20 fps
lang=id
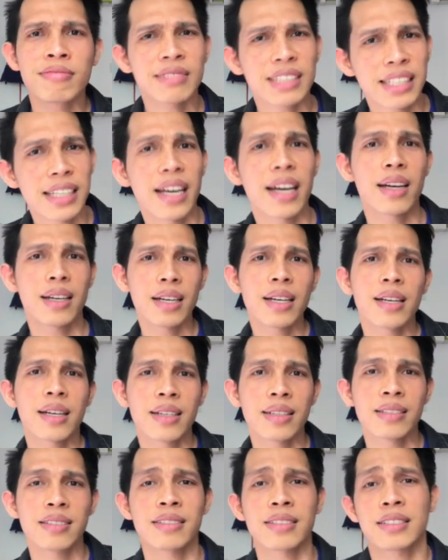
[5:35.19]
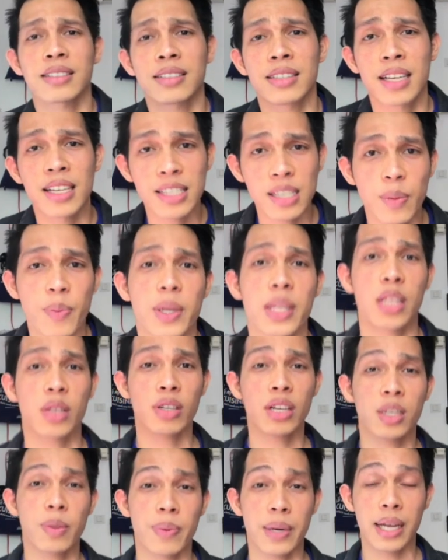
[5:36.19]
Ya, seperti itu
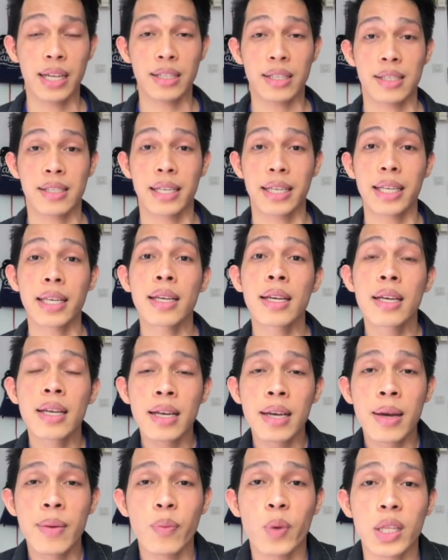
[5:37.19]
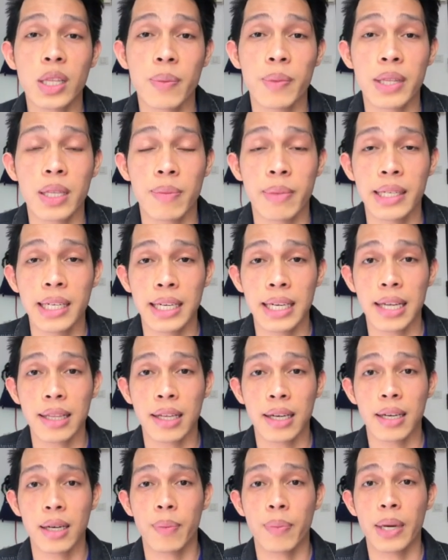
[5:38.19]
di Perancis. Jadi buat teman-teman yang
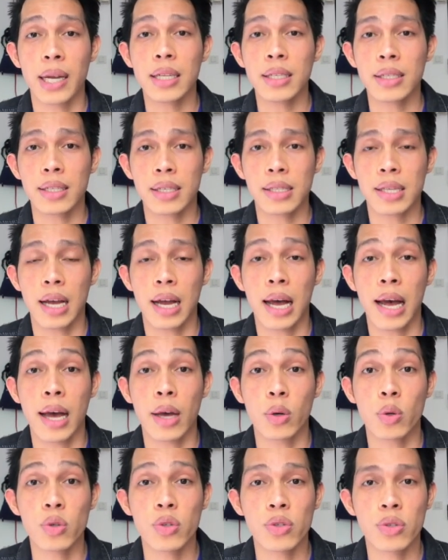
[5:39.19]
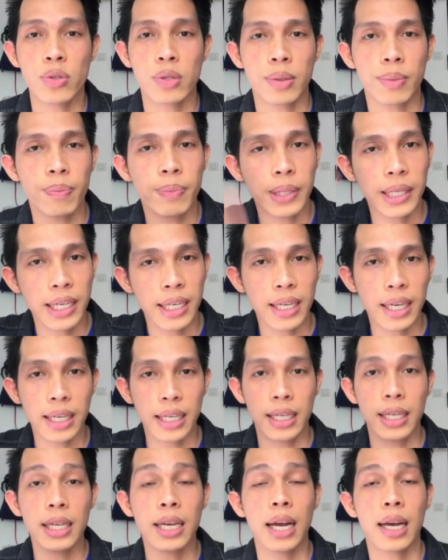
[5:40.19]
datang ke Perancis harus pikirkan
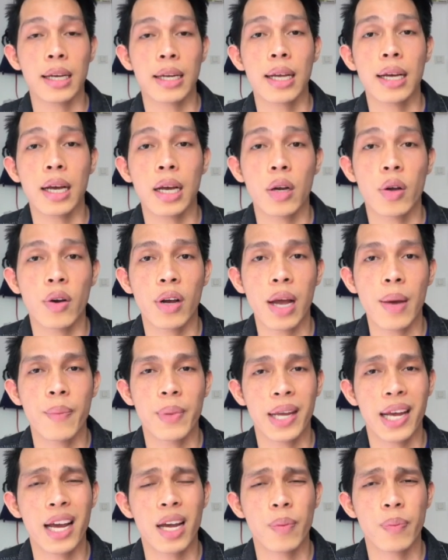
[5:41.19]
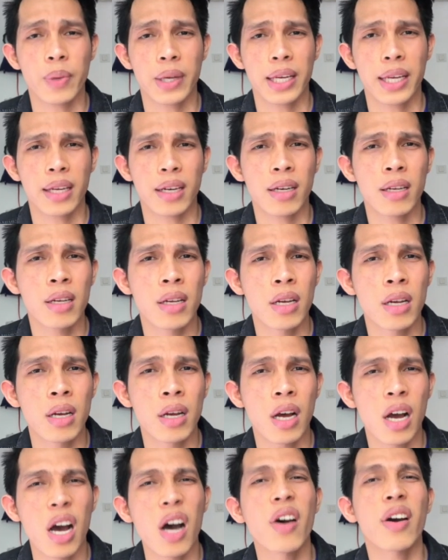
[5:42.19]
ini karena kalau enggak mereka akan pikir
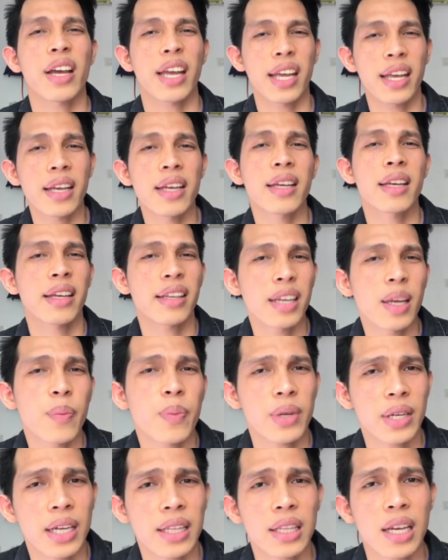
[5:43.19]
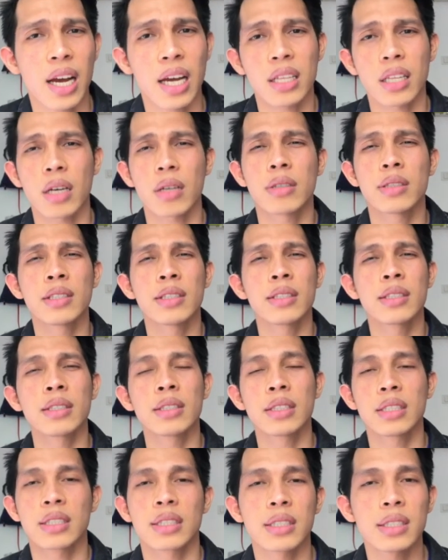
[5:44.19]
oke okay, dia pendatang atau
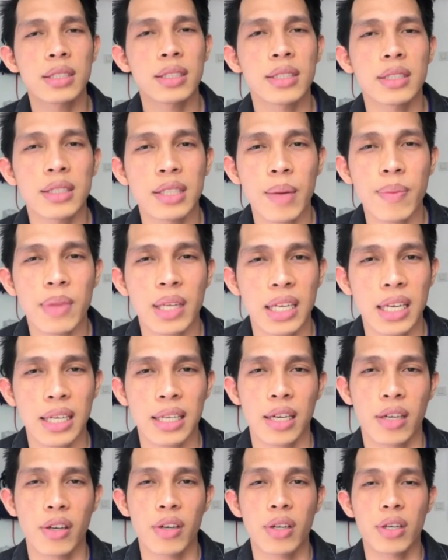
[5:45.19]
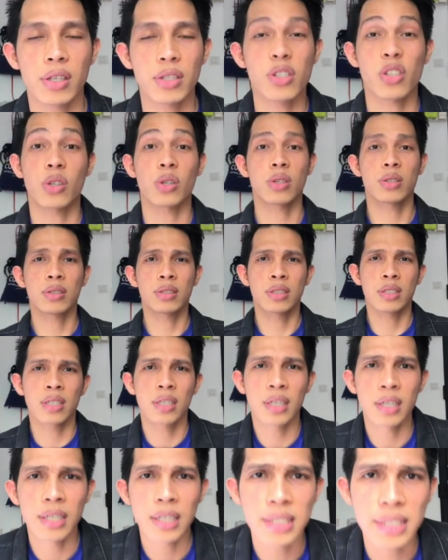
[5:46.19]
something like that, you know. So
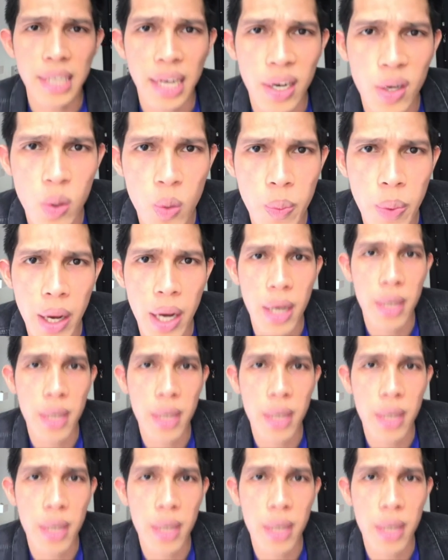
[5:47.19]
jangan lupa.